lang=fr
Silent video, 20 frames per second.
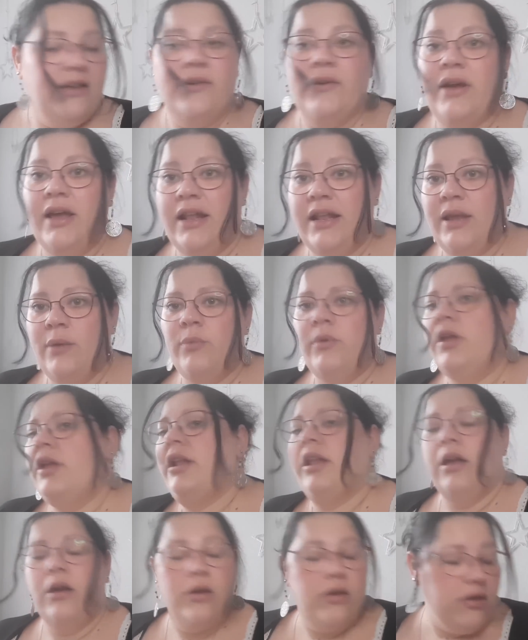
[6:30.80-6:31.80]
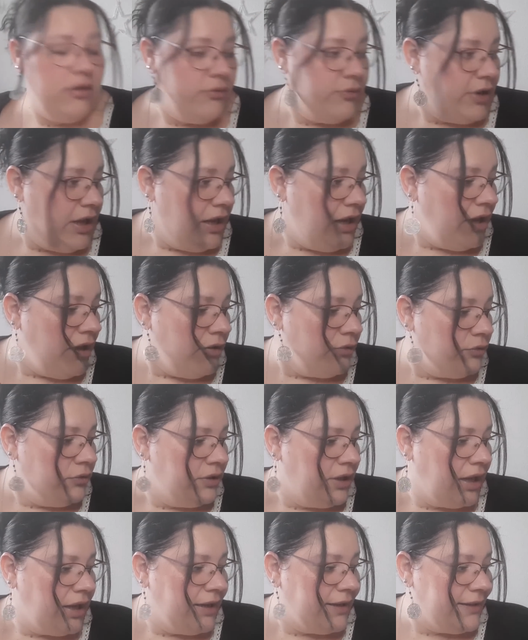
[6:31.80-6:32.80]
elle oui, elle a
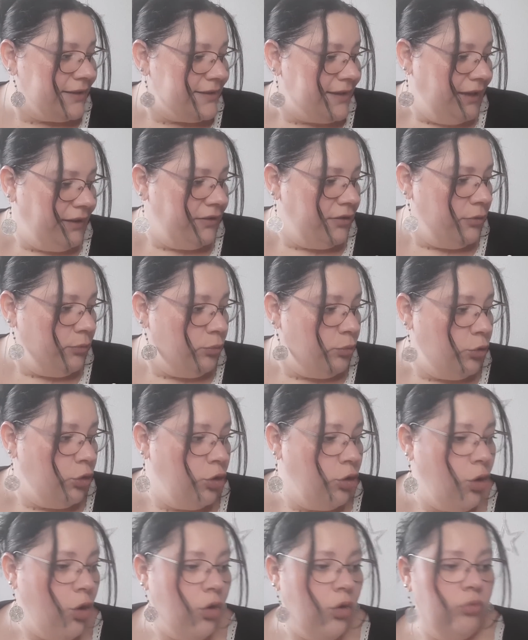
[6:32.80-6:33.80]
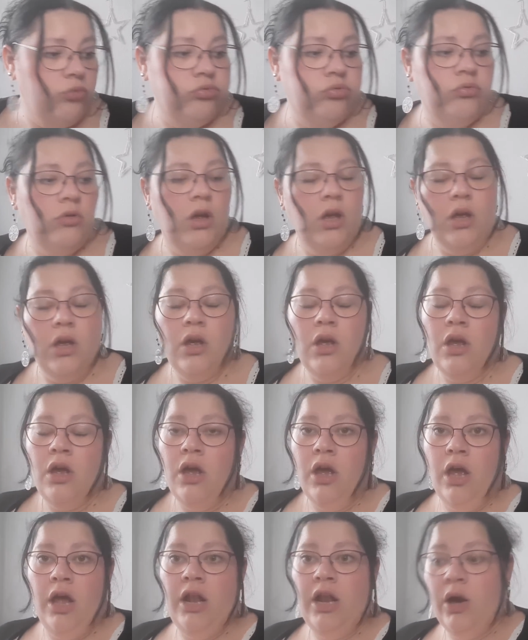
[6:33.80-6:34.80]
rencontré Grisette, mais euh,
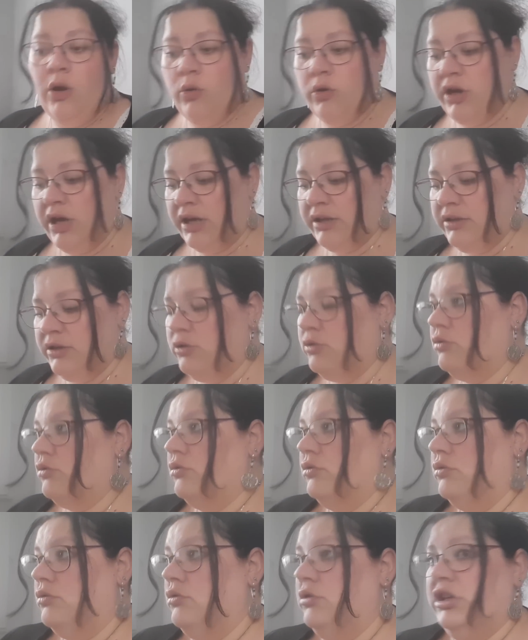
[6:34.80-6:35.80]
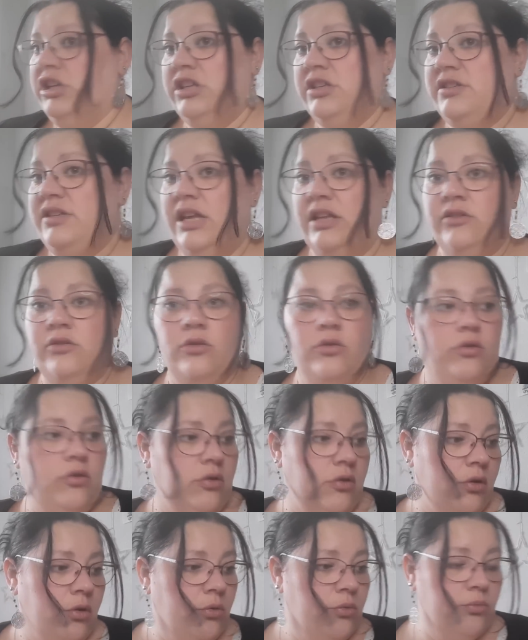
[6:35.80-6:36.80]
elle a regardé le Grisette
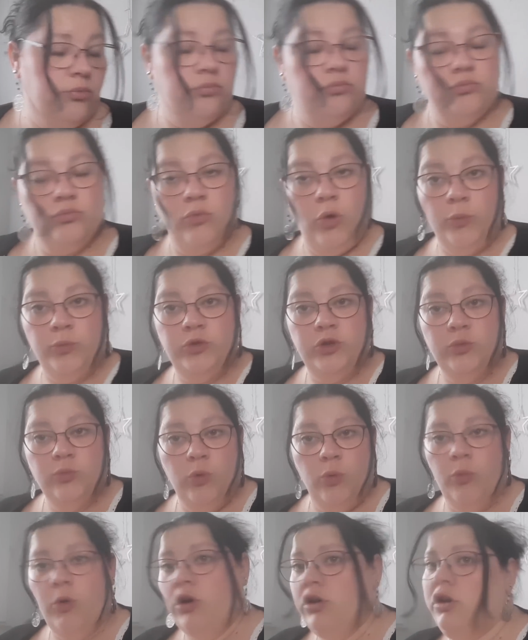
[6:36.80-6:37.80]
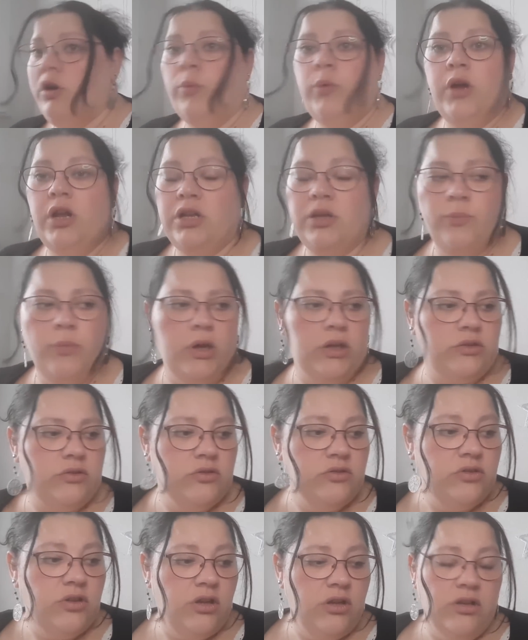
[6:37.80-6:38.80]
euh, un petit moment et après elle est
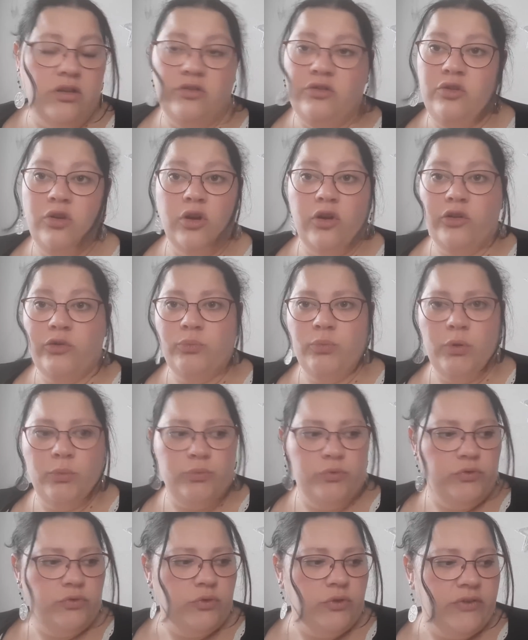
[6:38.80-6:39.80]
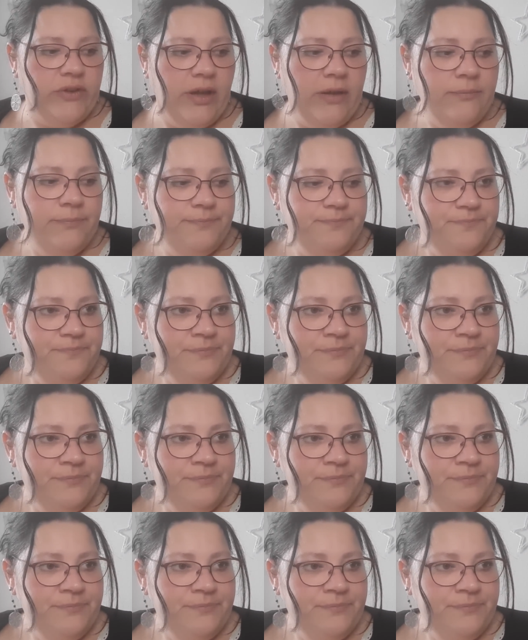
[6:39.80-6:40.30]
partie. Ça ne l'intéresse pas plus que ça.